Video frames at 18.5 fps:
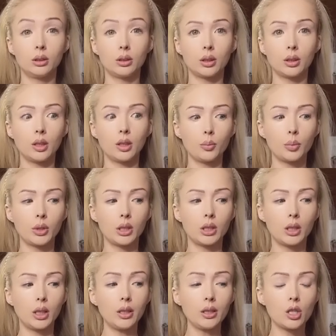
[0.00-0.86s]
одна
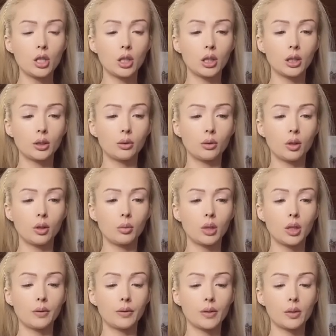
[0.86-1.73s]
передача, которая
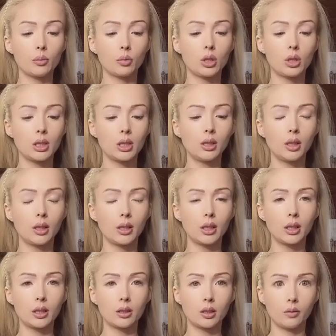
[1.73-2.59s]
меня возмутила,
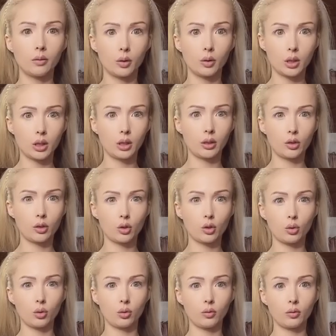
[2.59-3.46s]
я оставлю
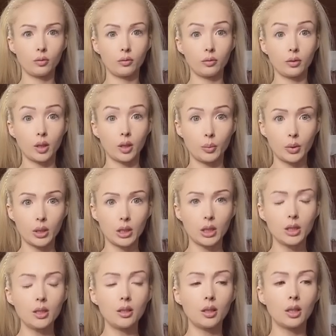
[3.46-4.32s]
ссылочку в
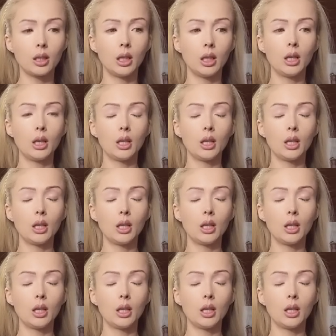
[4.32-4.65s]
описании,